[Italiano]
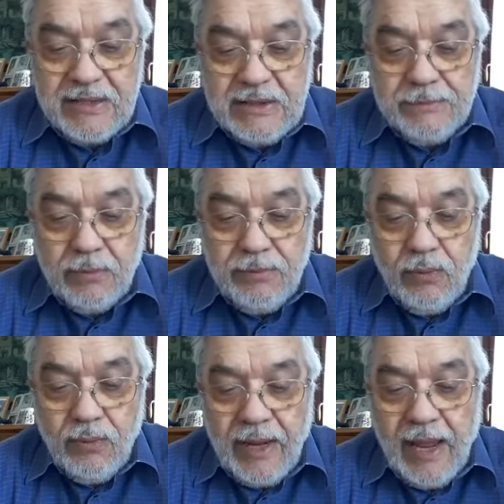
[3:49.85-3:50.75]
si
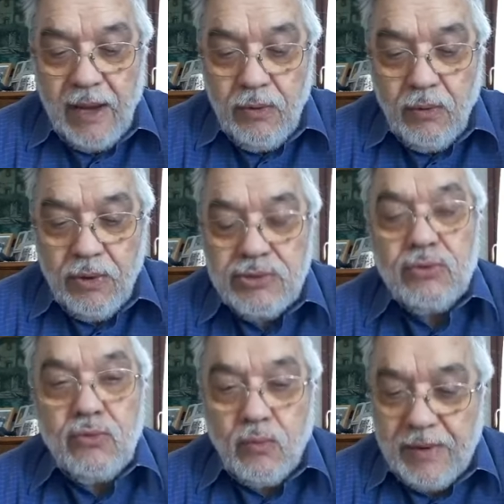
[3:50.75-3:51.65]
propone a noi
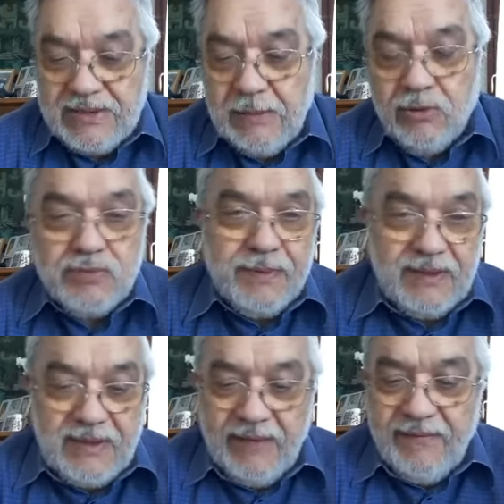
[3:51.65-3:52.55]
sotto questa
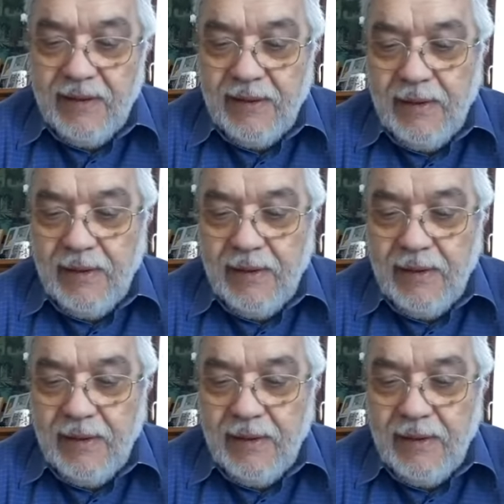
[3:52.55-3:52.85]
prospettiva.